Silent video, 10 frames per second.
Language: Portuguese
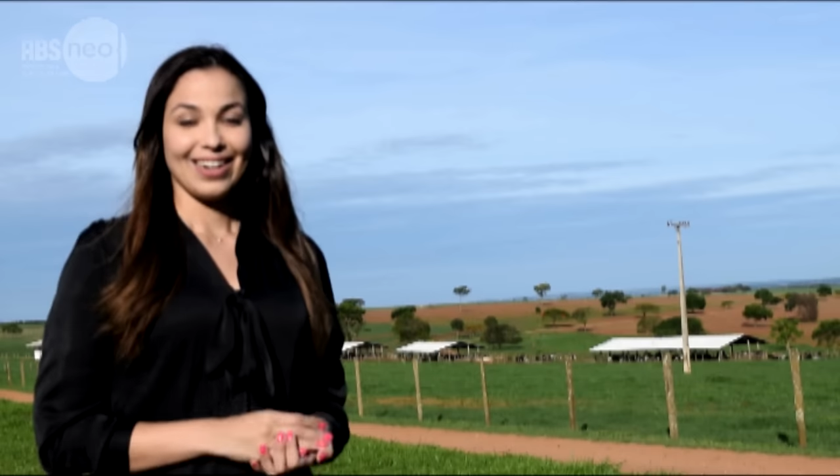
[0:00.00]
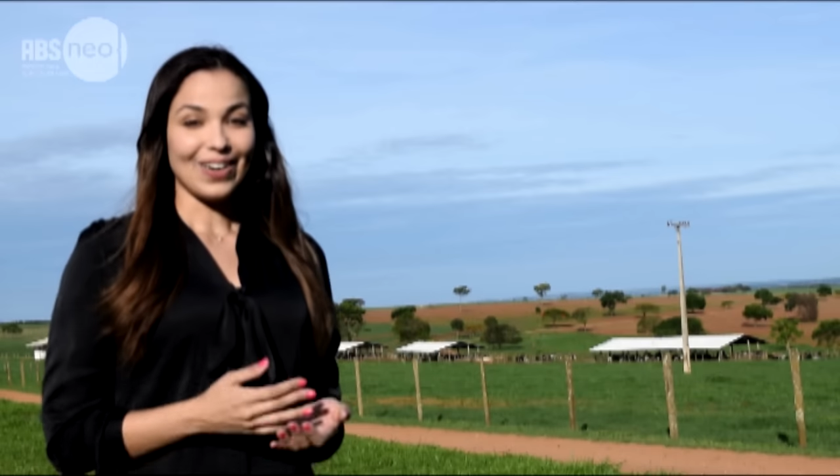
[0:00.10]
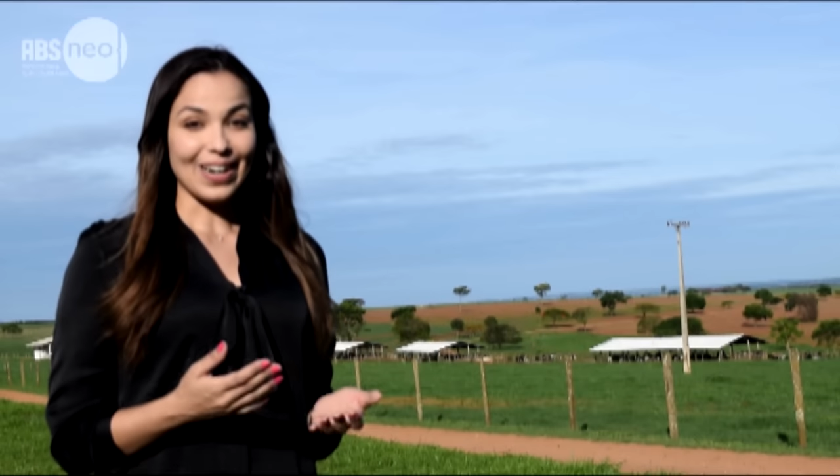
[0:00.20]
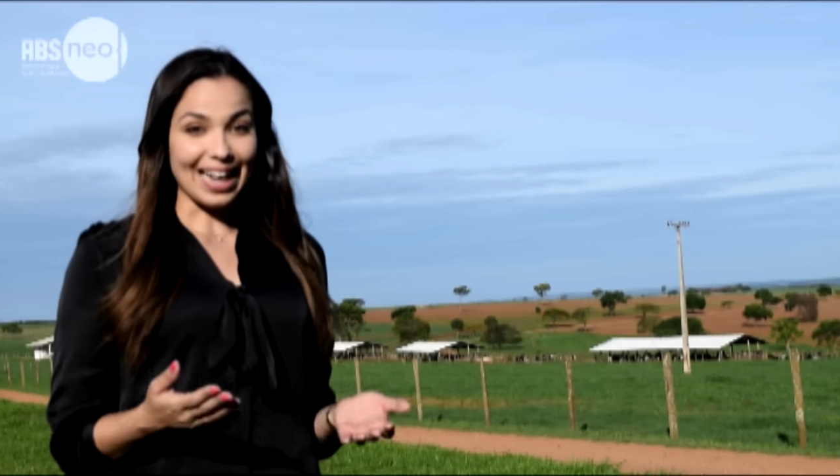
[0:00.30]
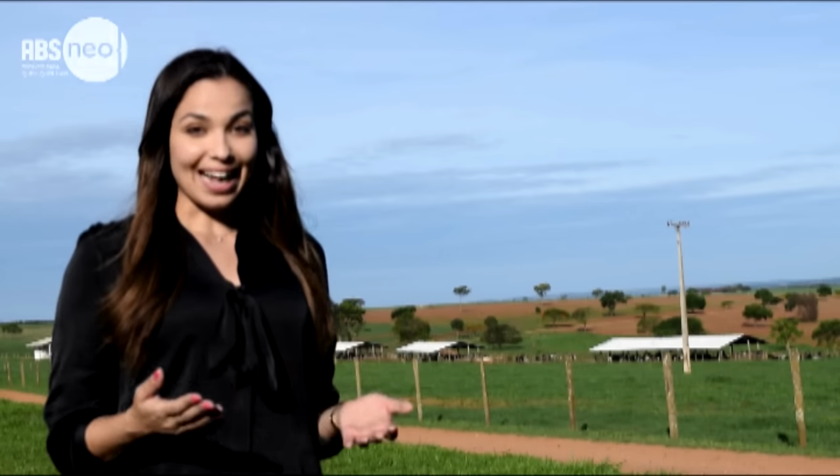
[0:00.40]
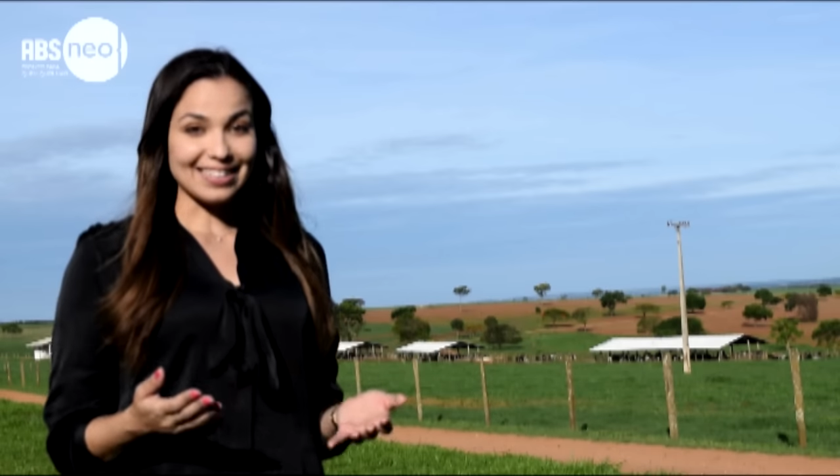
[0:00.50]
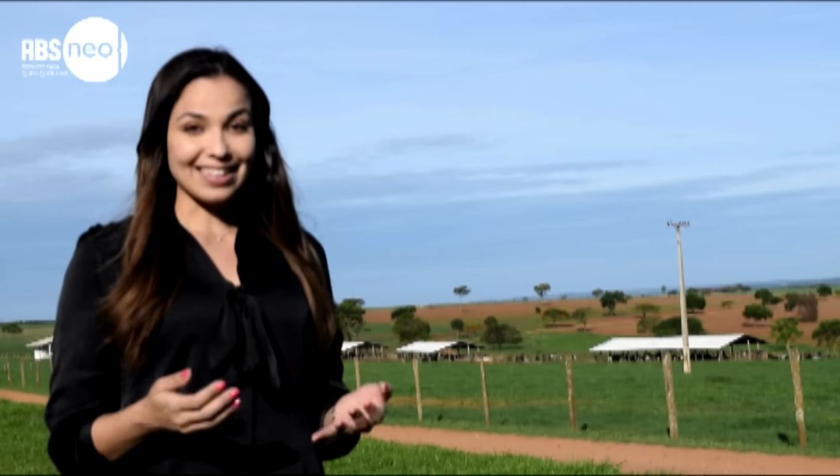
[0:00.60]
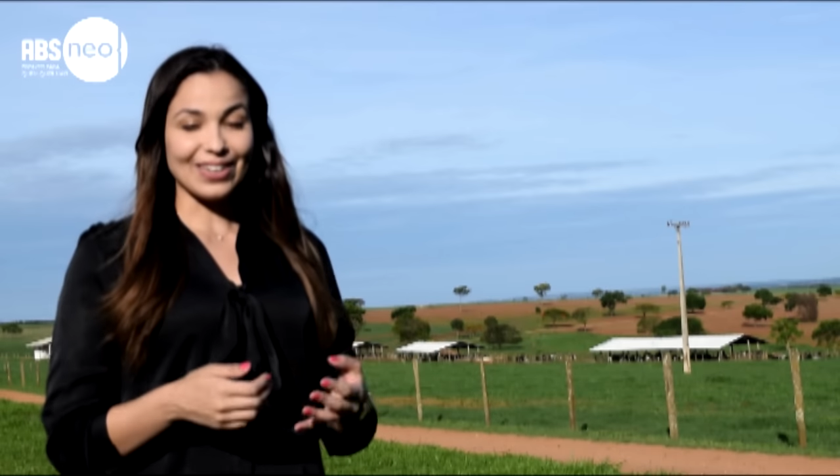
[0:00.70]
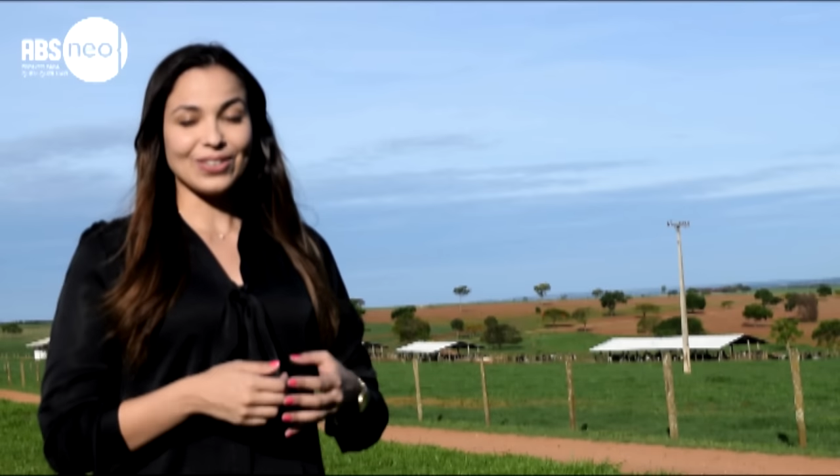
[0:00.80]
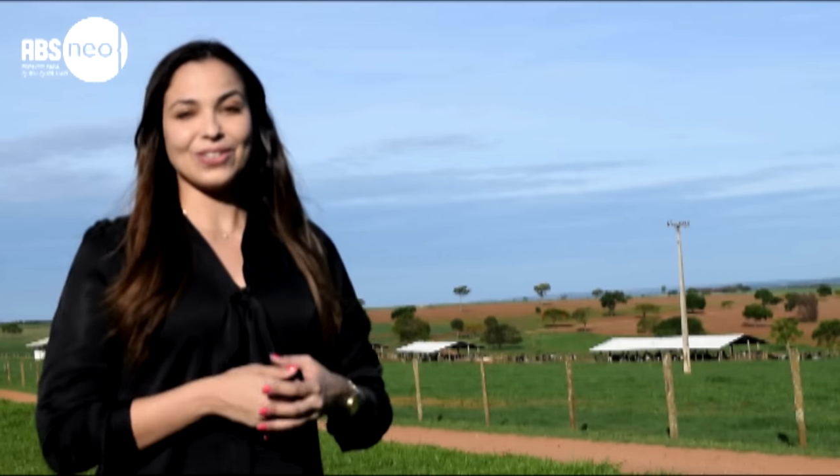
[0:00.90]
Olá,
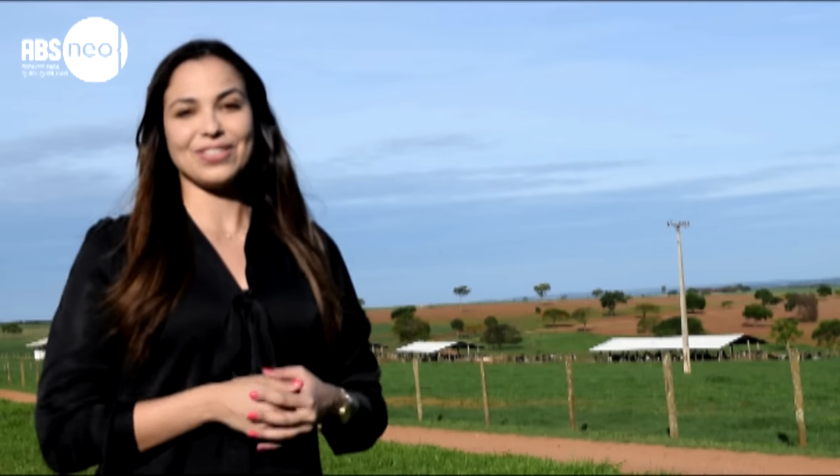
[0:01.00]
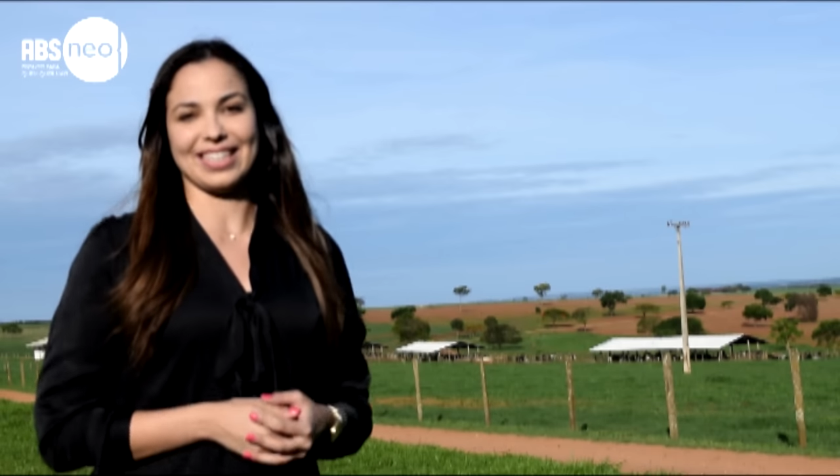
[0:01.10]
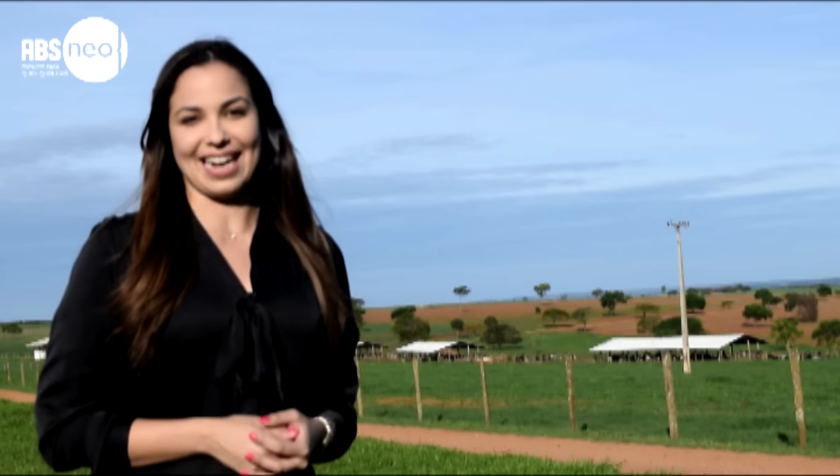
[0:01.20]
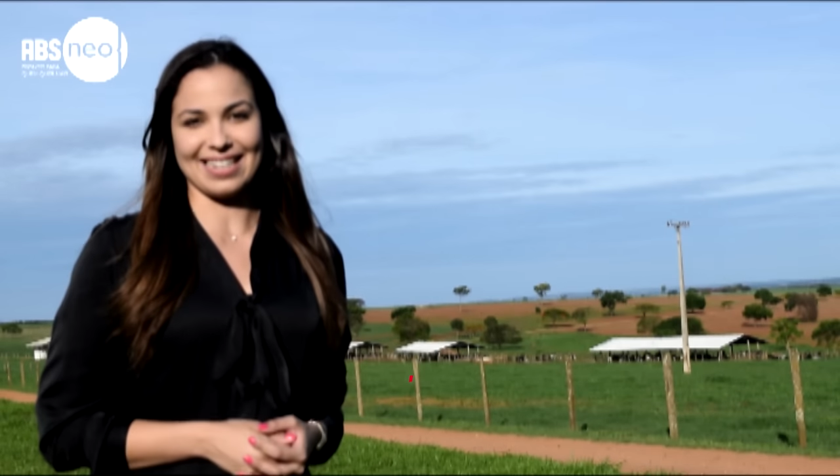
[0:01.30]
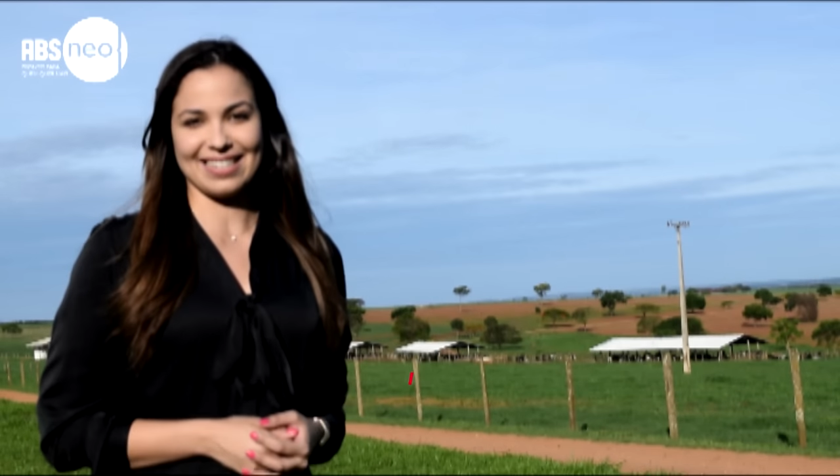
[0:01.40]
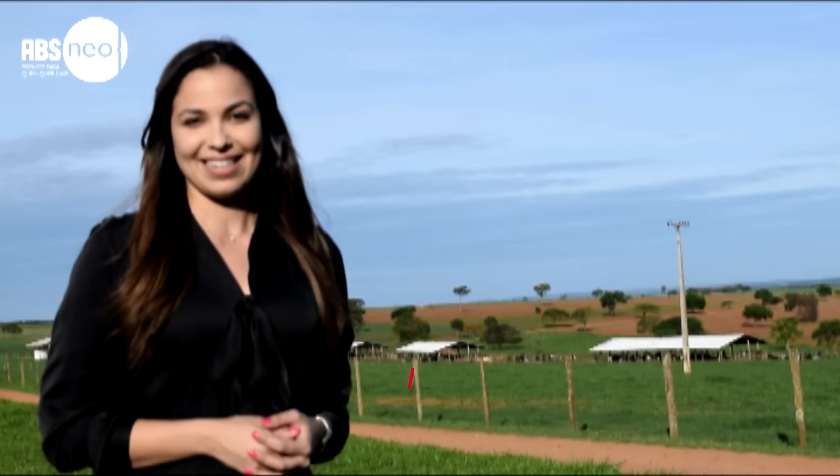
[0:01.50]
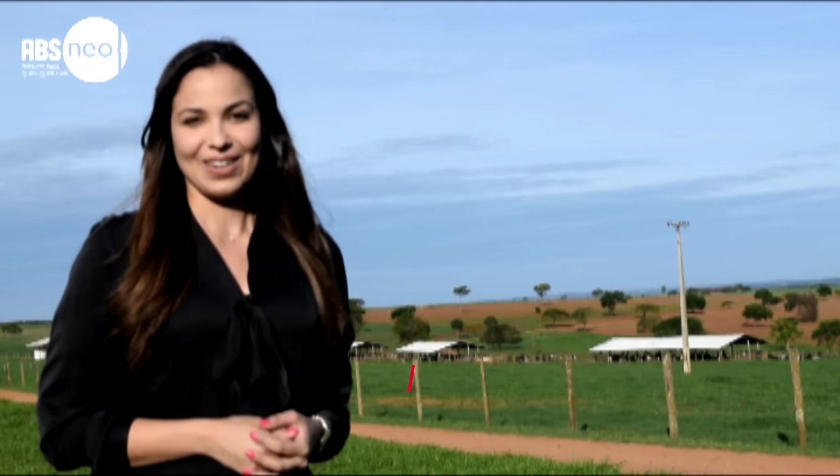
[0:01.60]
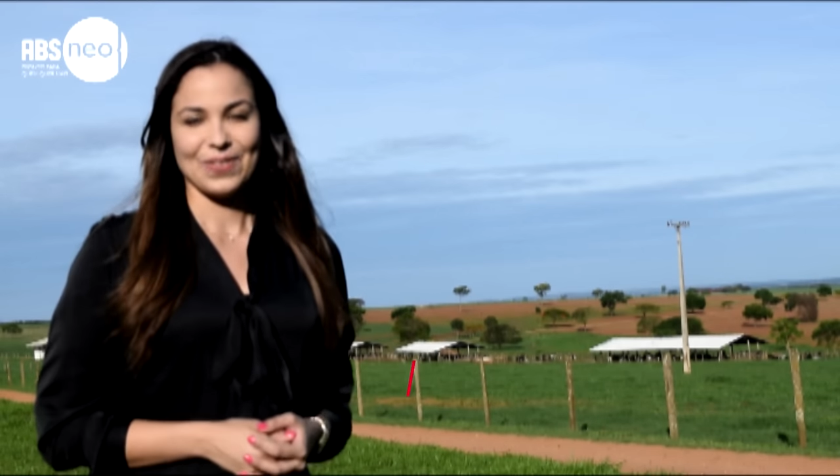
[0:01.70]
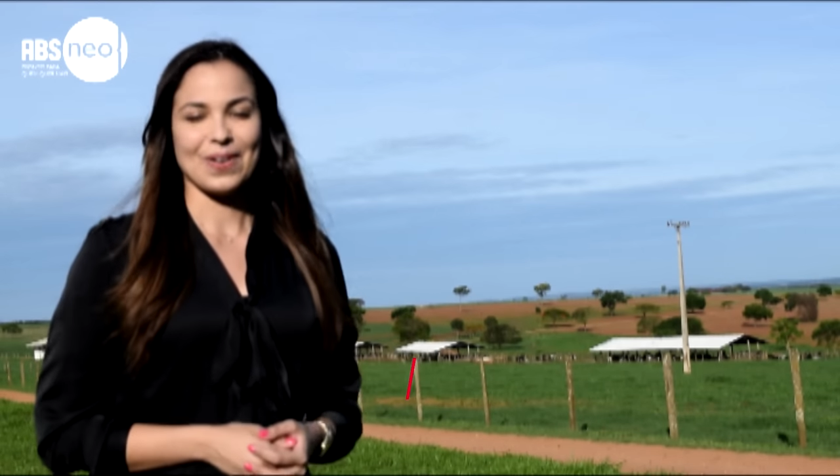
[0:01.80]
tenho novidade.